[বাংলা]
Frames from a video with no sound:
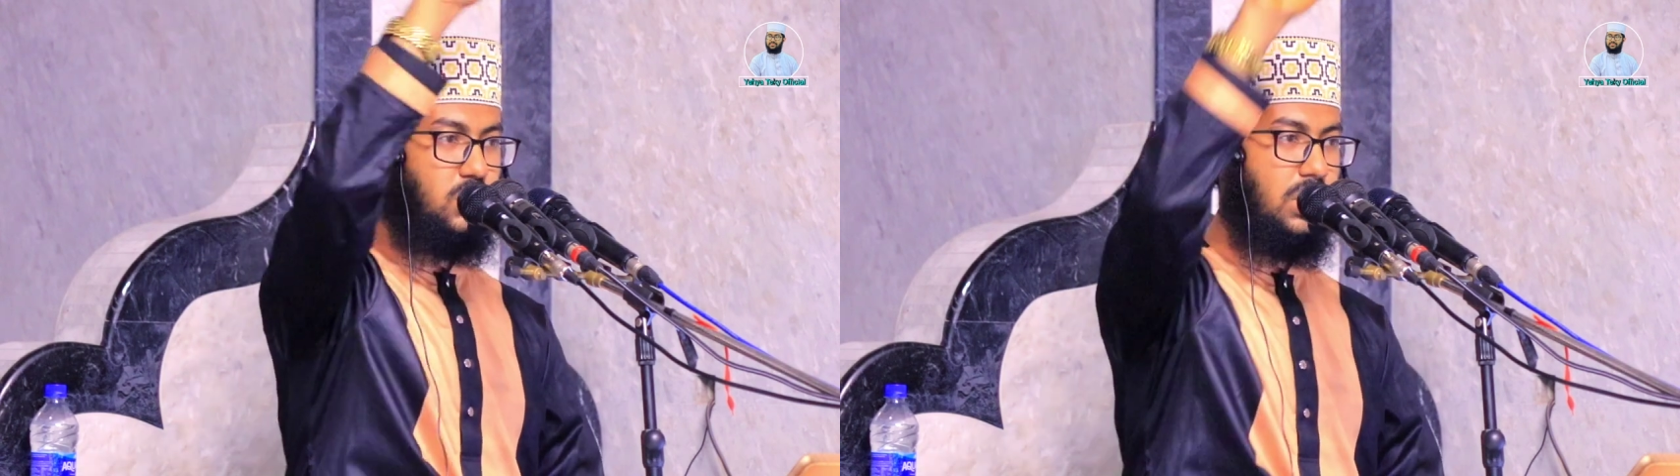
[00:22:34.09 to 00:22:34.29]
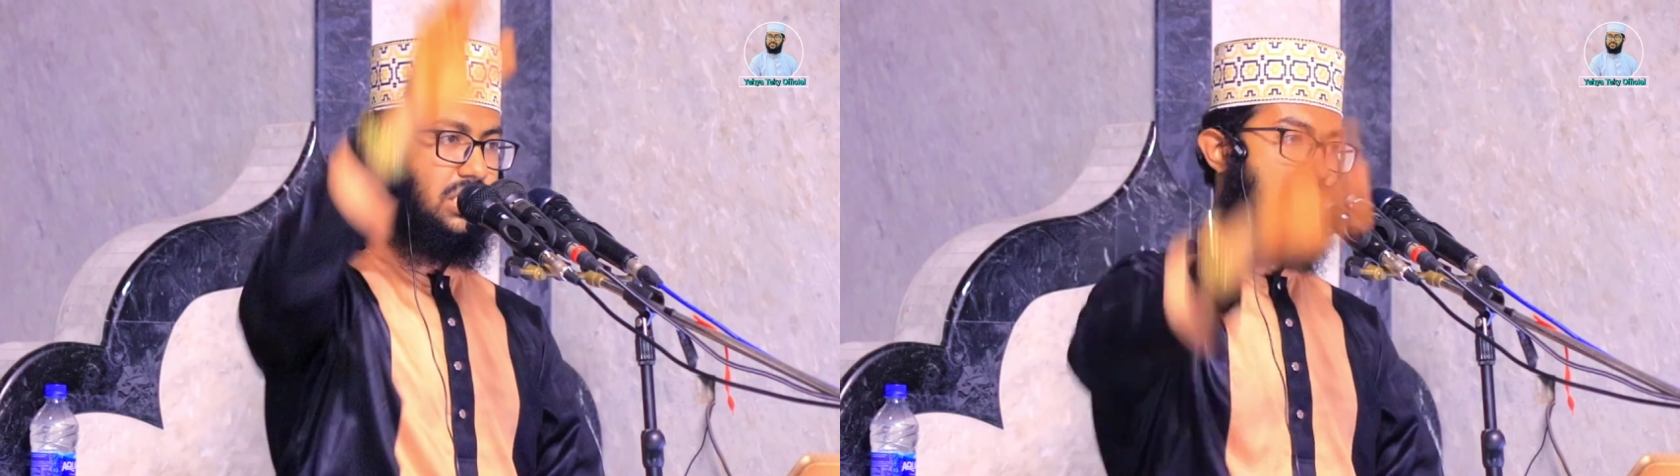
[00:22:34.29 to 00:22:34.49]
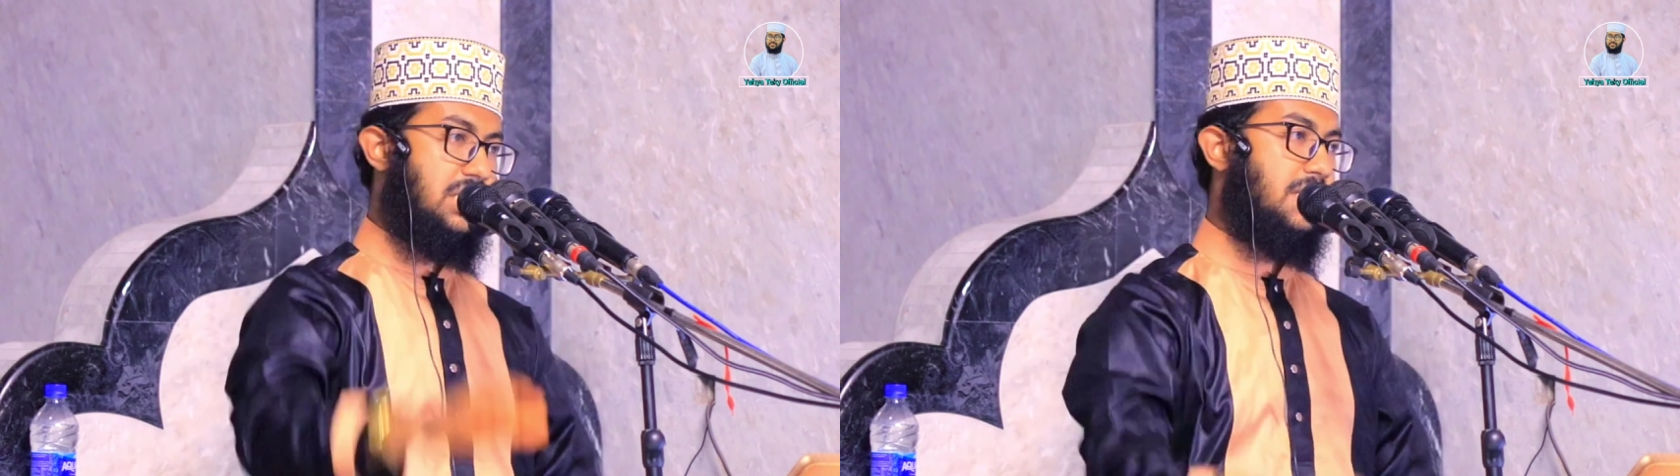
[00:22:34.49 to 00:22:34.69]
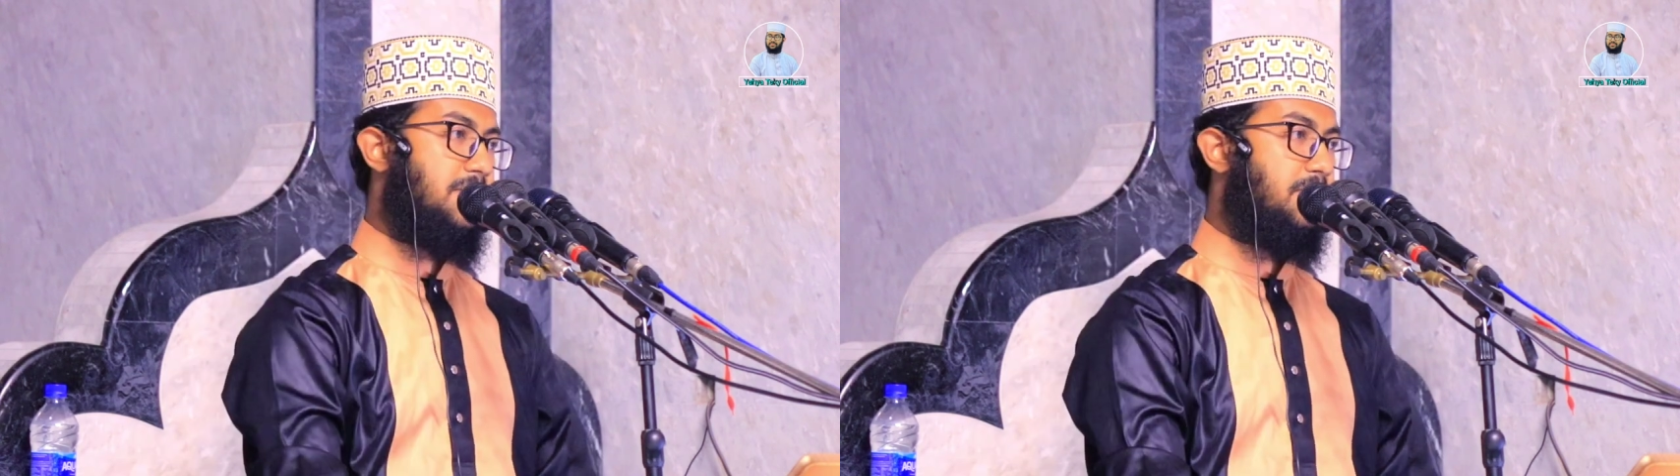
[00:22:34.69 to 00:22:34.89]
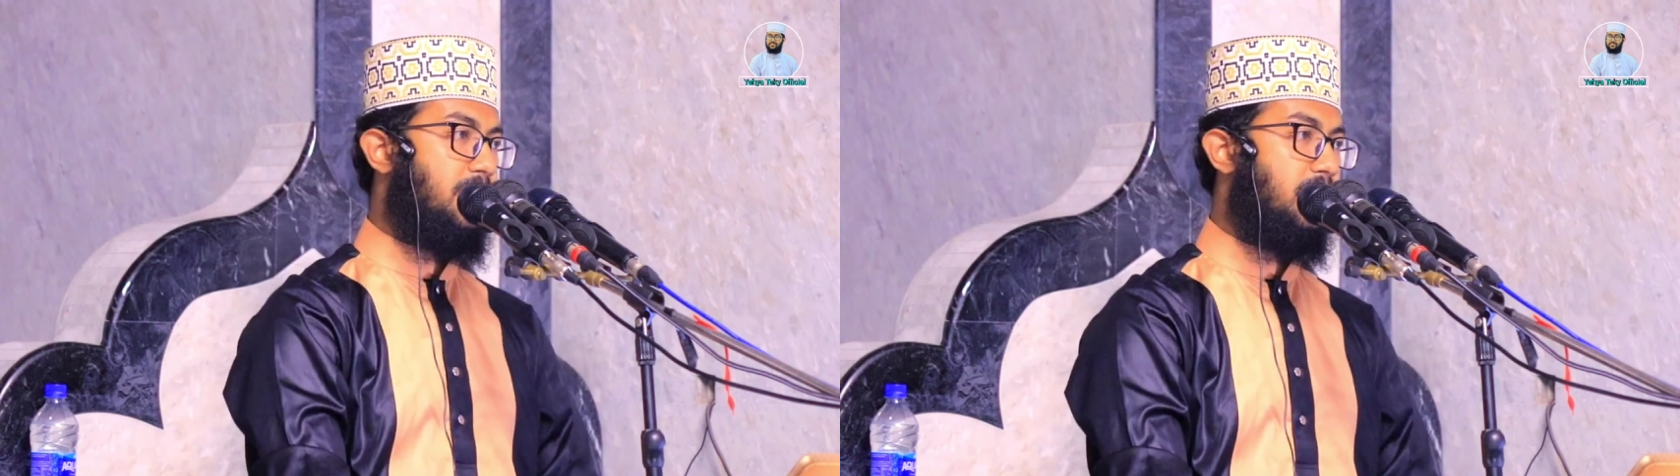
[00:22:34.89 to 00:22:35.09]
চলে এসেছে
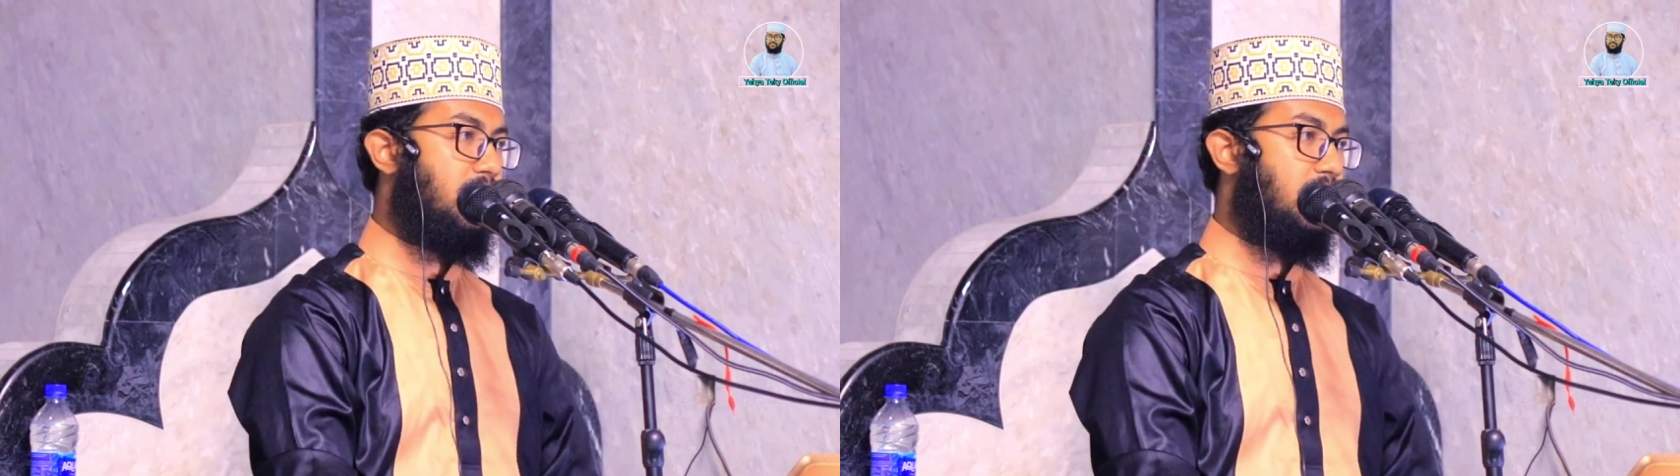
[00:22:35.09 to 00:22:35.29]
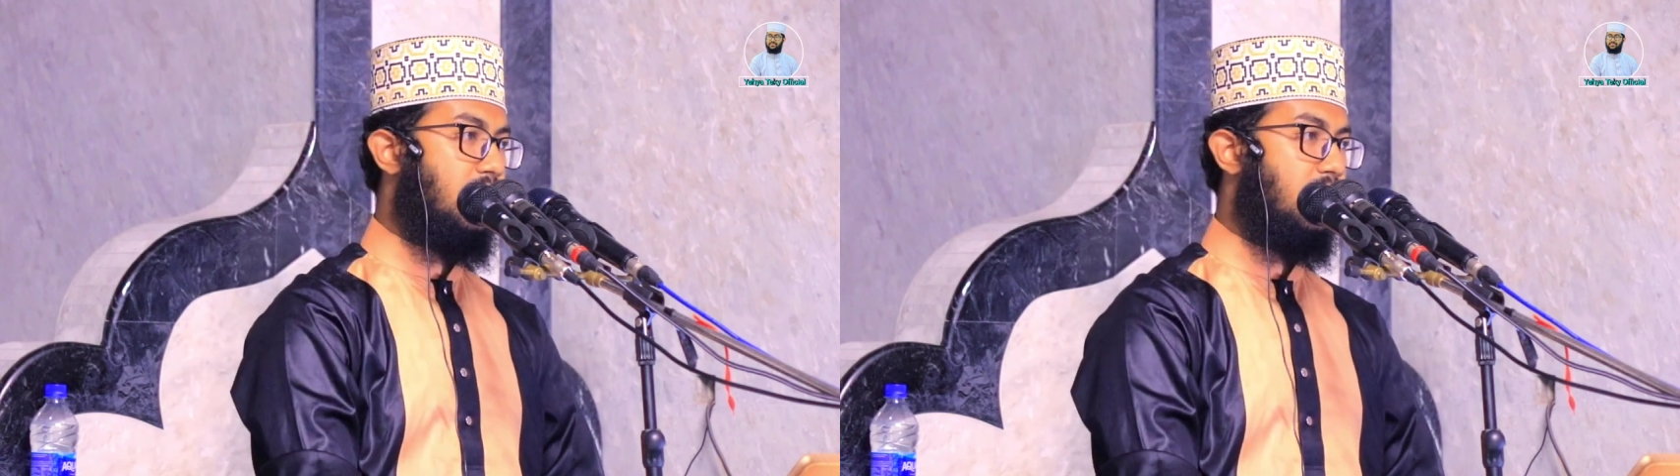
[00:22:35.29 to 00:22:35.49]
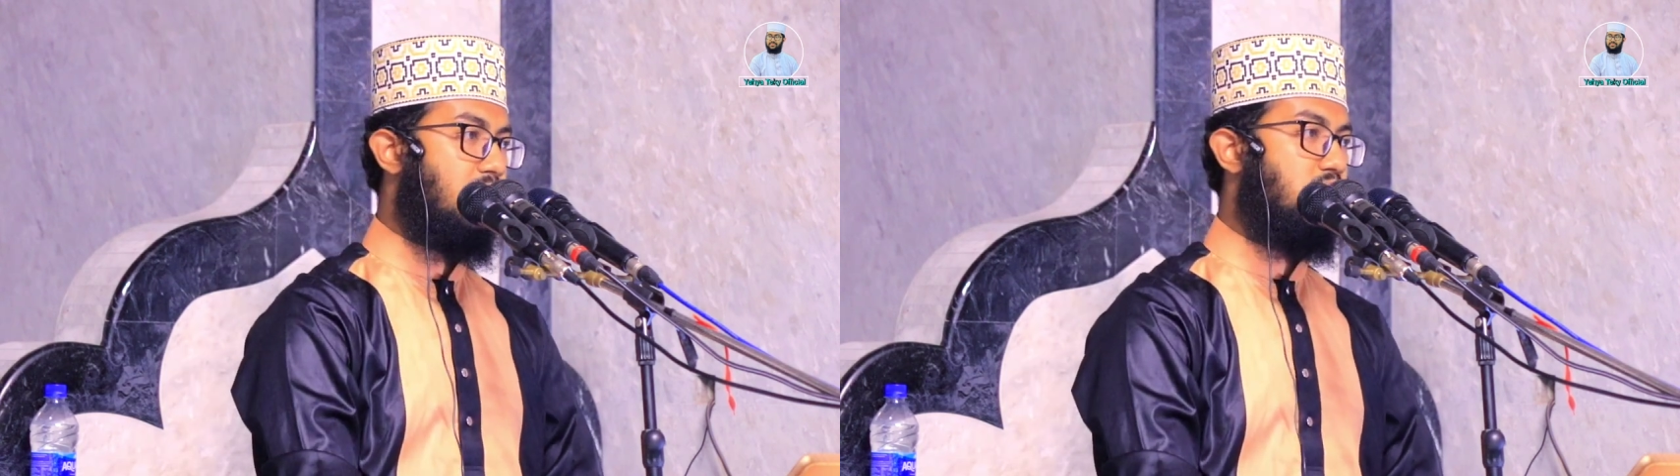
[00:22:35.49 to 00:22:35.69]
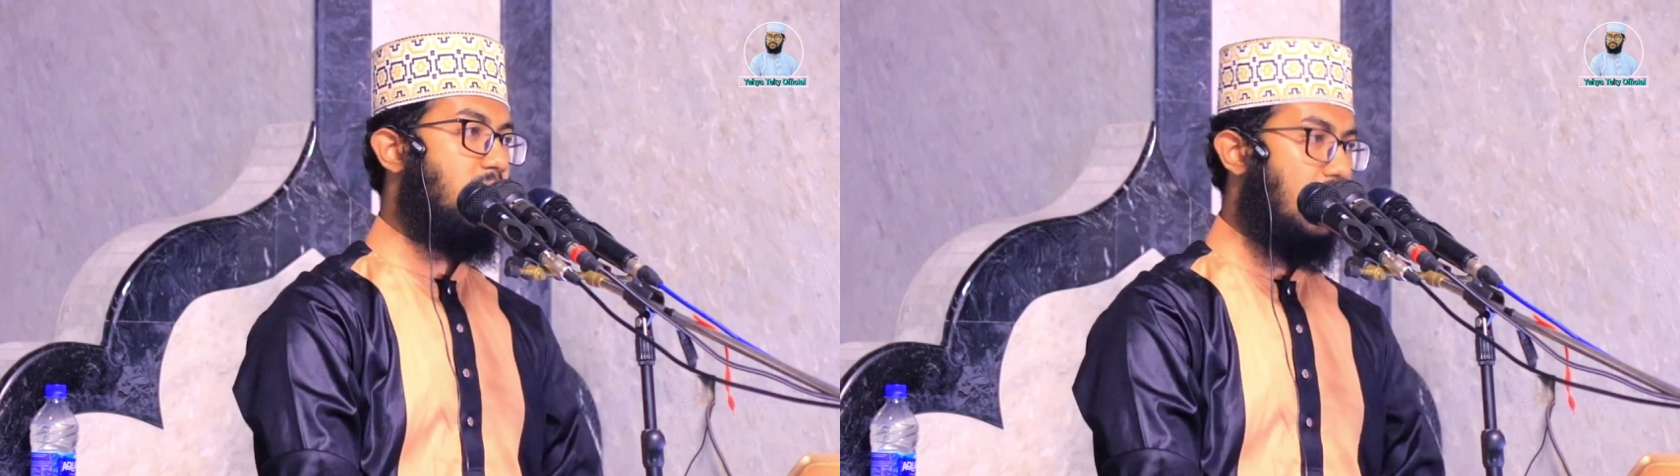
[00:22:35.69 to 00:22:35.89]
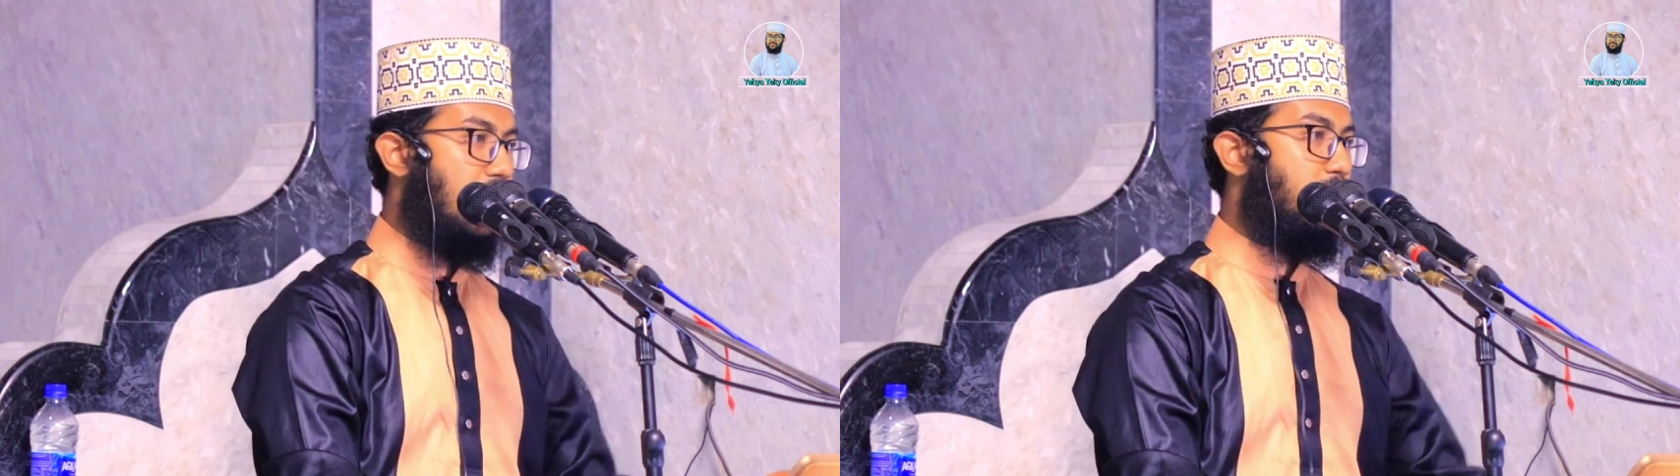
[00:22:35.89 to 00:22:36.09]
সোহাল্লা